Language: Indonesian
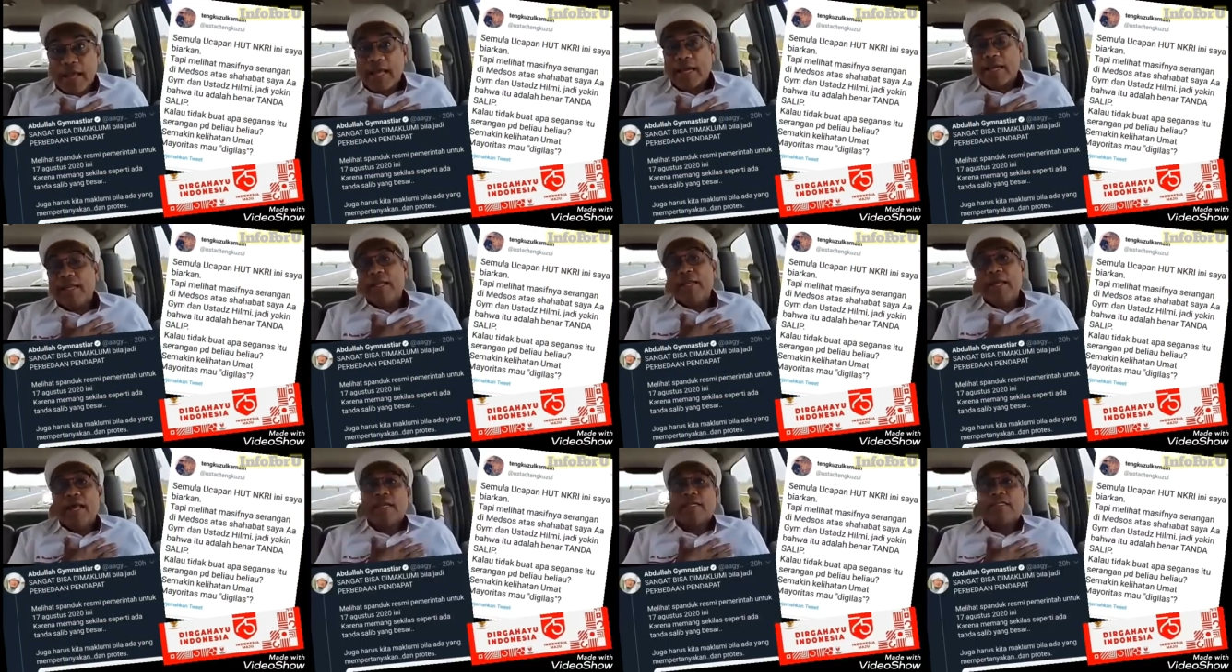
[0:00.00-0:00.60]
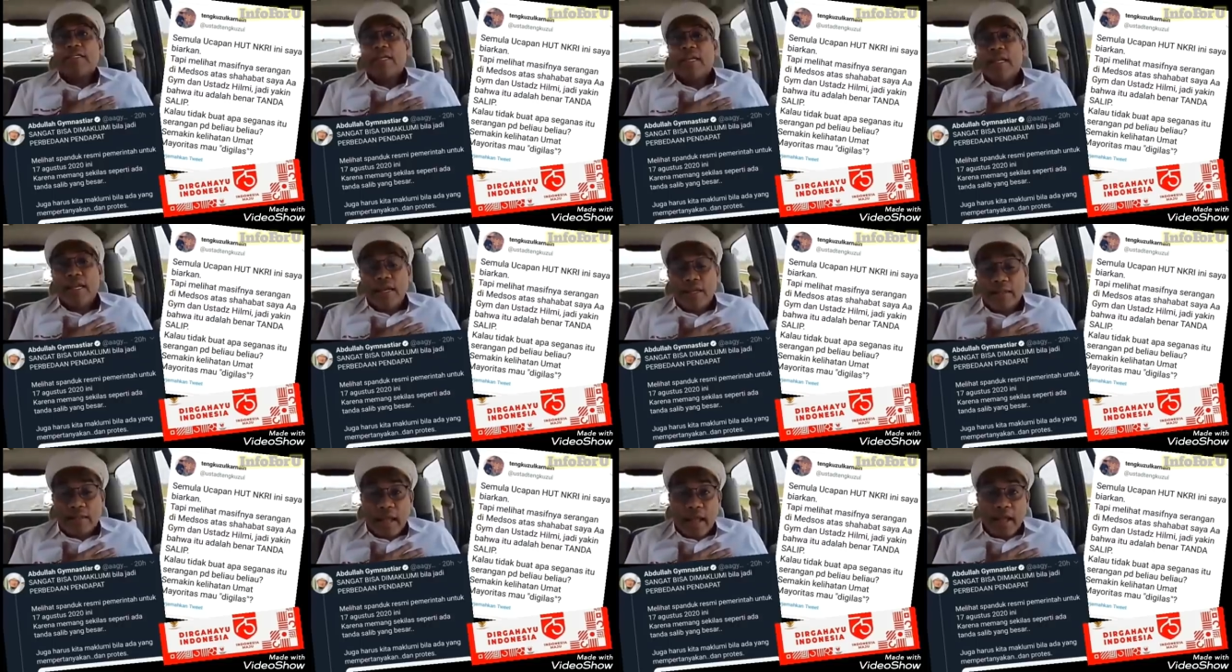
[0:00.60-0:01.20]
Hari ini hari
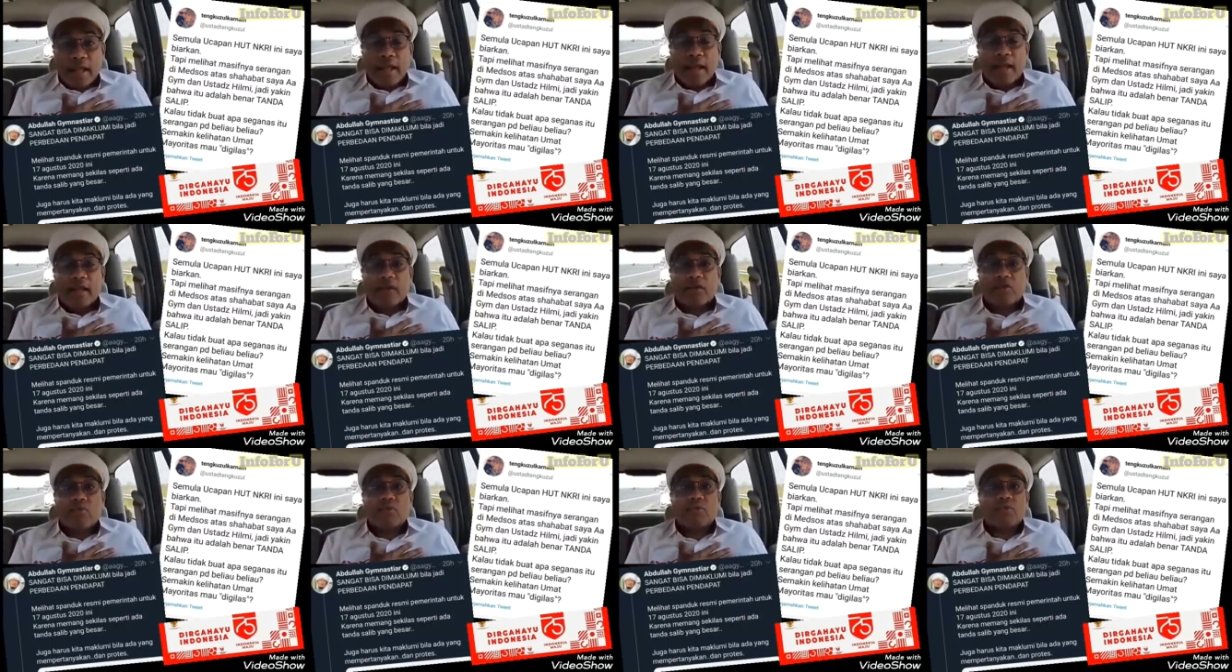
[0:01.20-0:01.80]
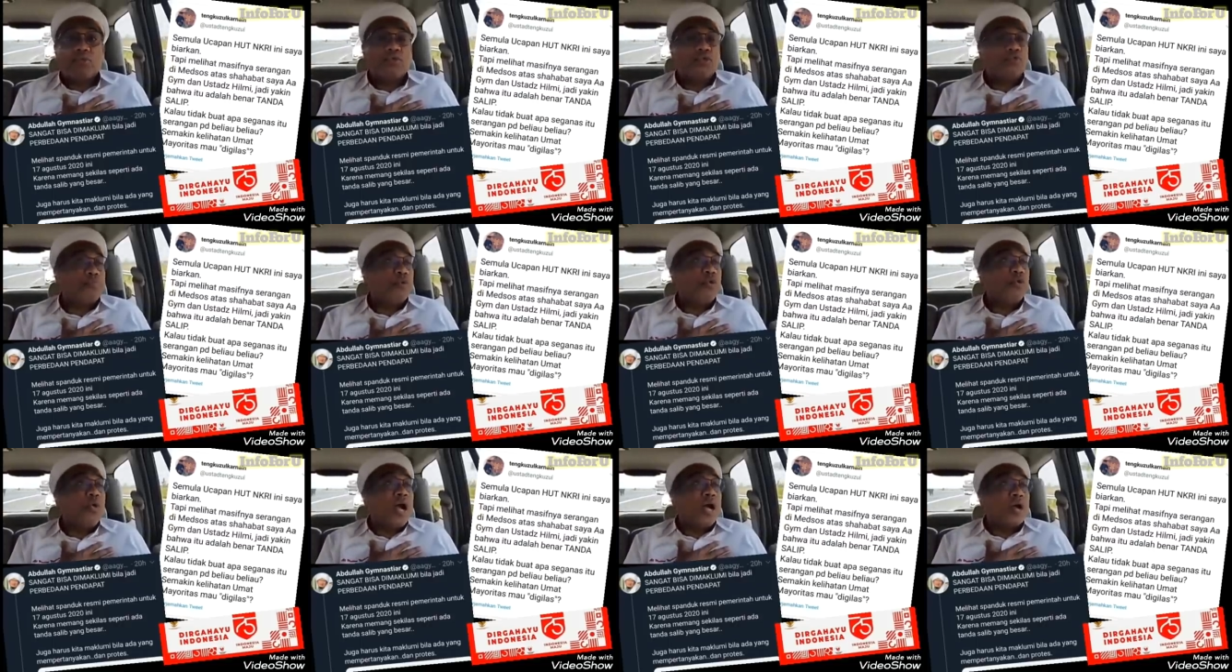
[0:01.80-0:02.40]
Senin tanggal 10
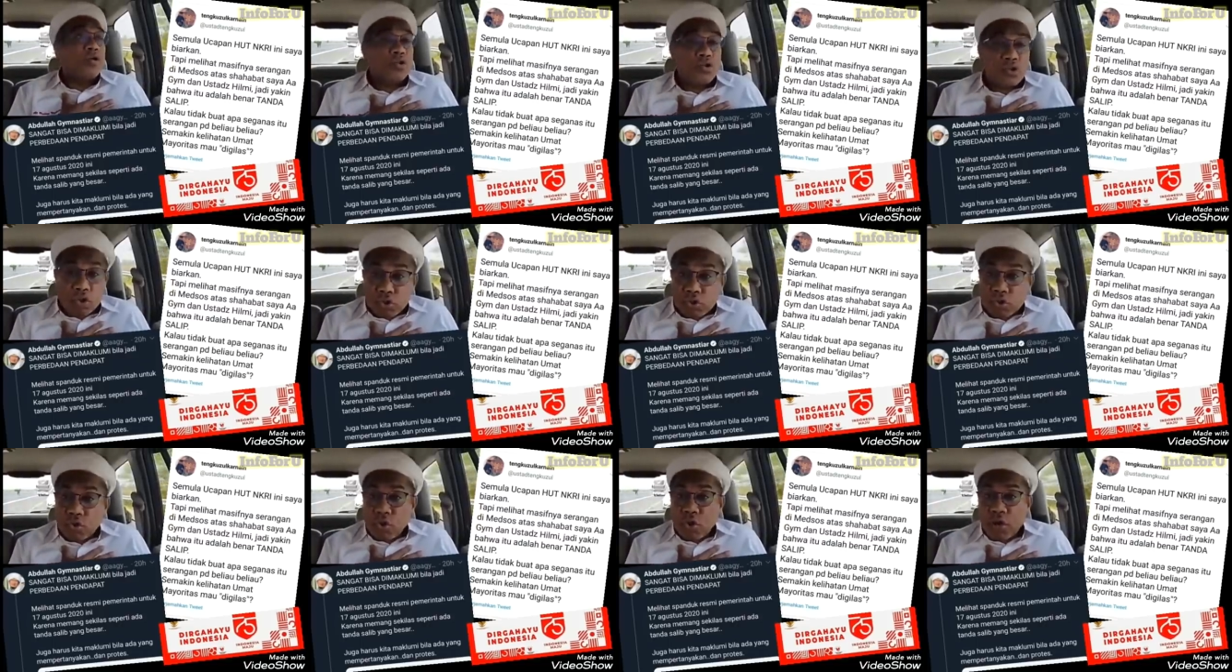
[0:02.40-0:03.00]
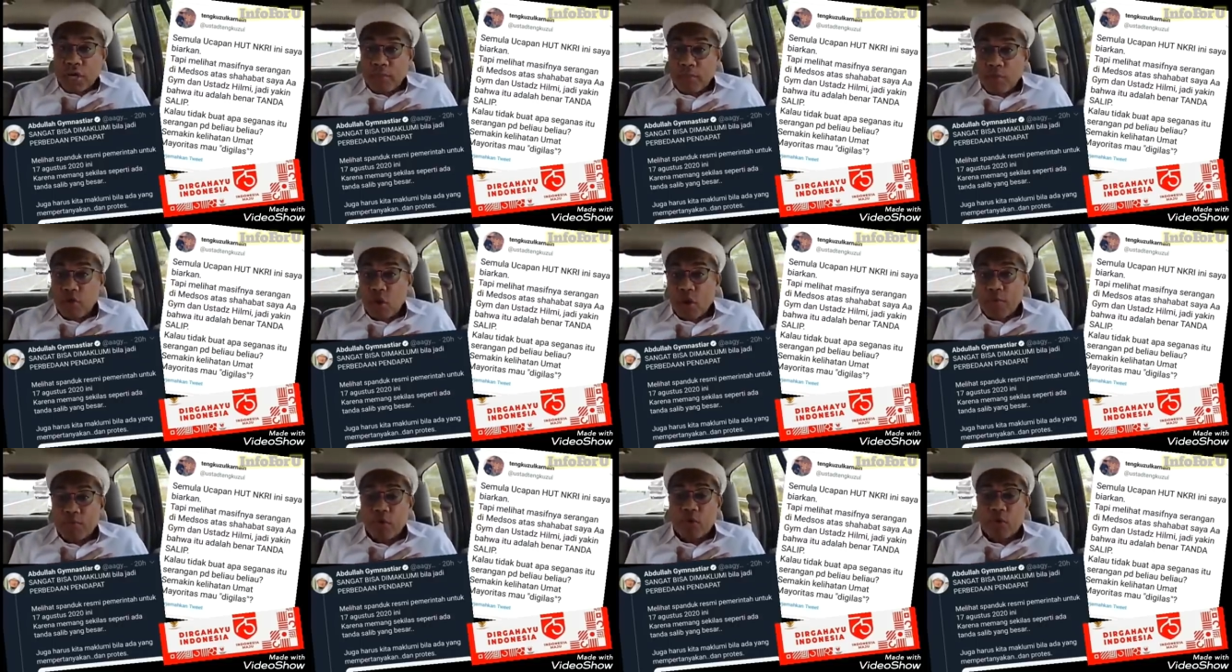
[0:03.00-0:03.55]
Agustus 2020